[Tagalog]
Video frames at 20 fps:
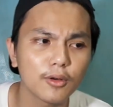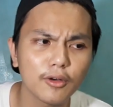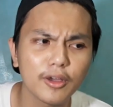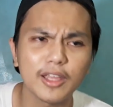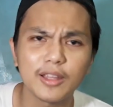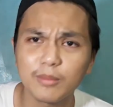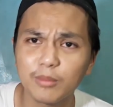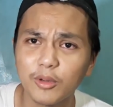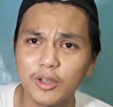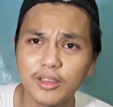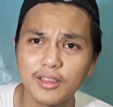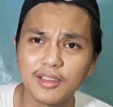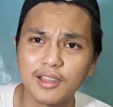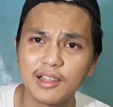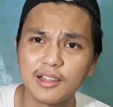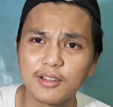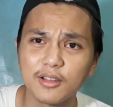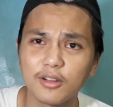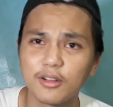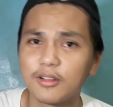kung
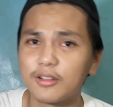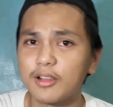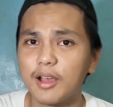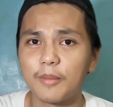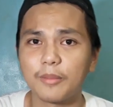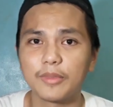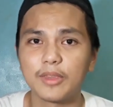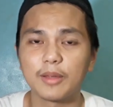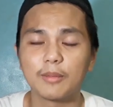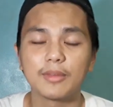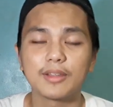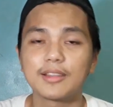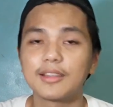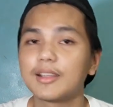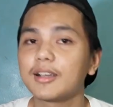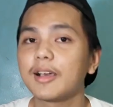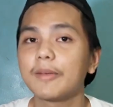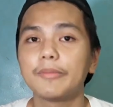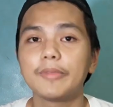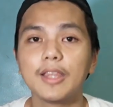8.6 or something. Kasi
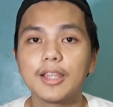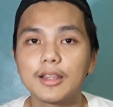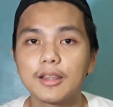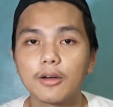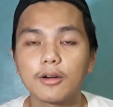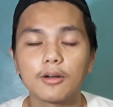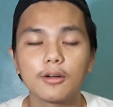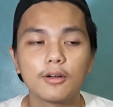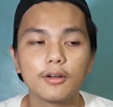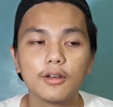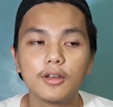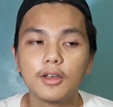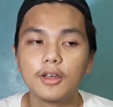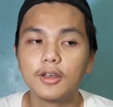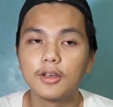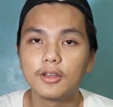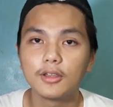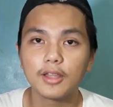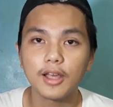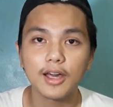nag-update ako
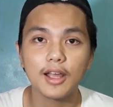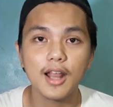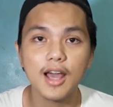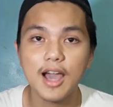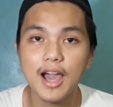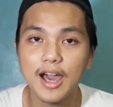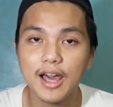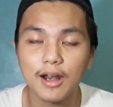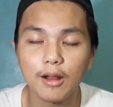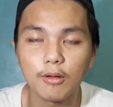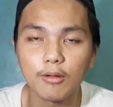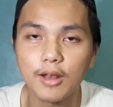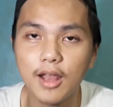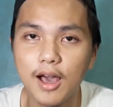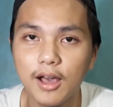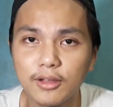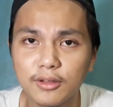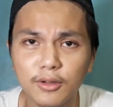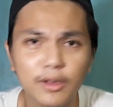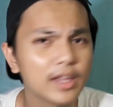nakarang araw
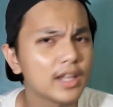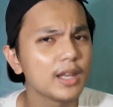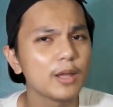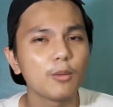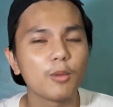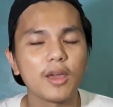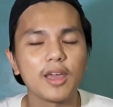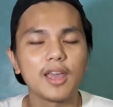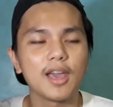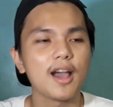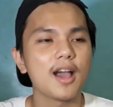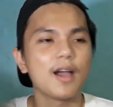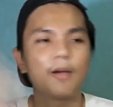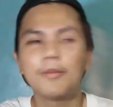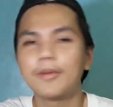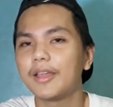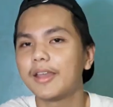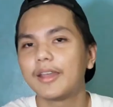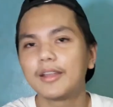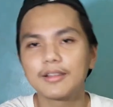lang. So anyway, ang
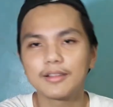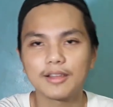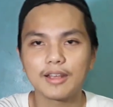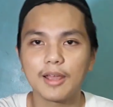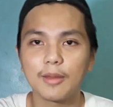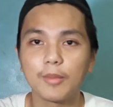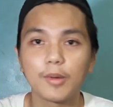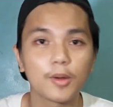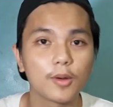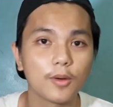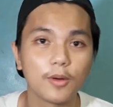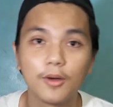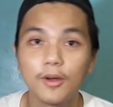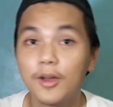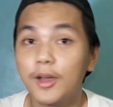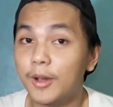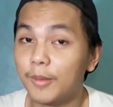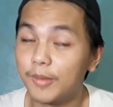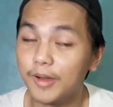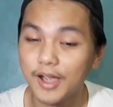haba na lang sinabi ko.
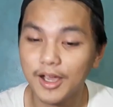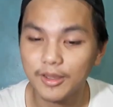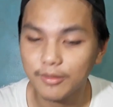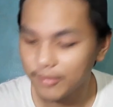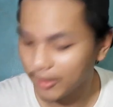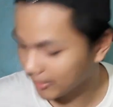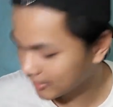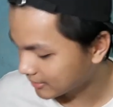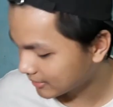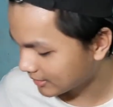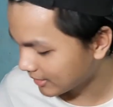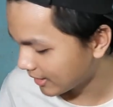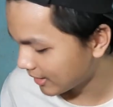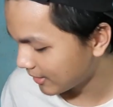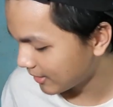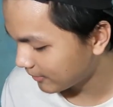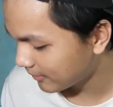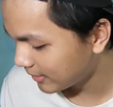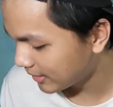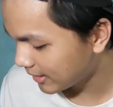Mag-unbox na tayo
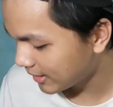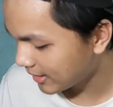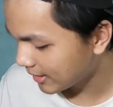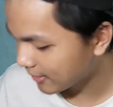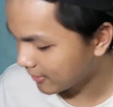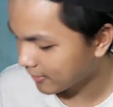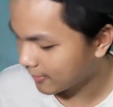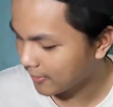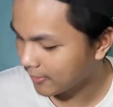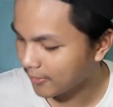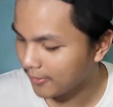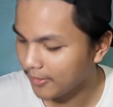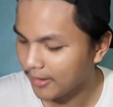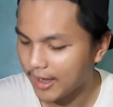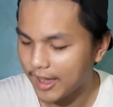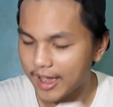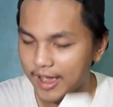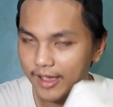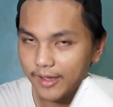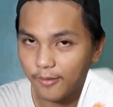ng binili kong
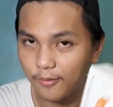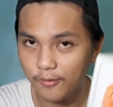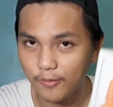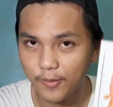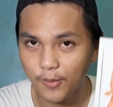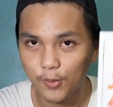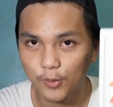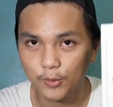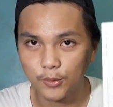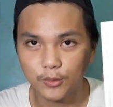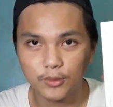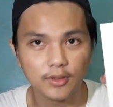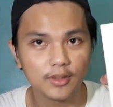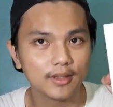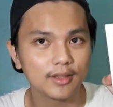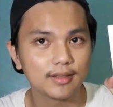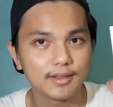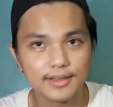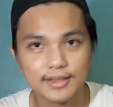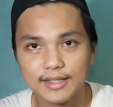iPhone
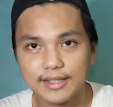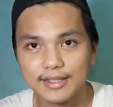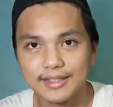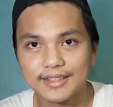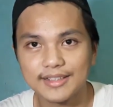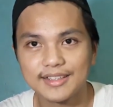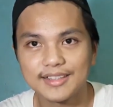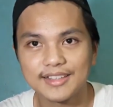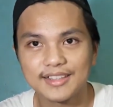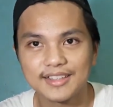6